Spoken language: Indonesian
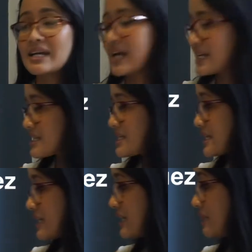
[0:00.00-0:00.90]

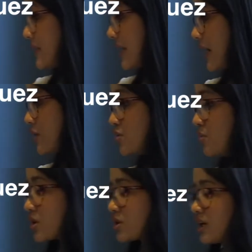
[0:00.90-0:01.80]
essence ini mereka itu
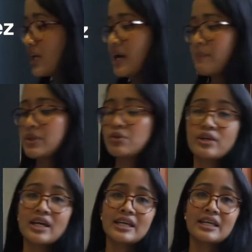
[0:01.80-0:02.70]
botolnya
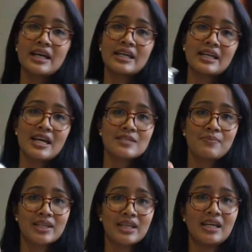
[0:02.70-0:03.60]
bentuknya kira-kira
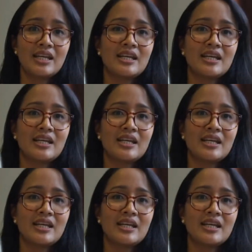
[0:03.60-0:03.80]
seperti ini.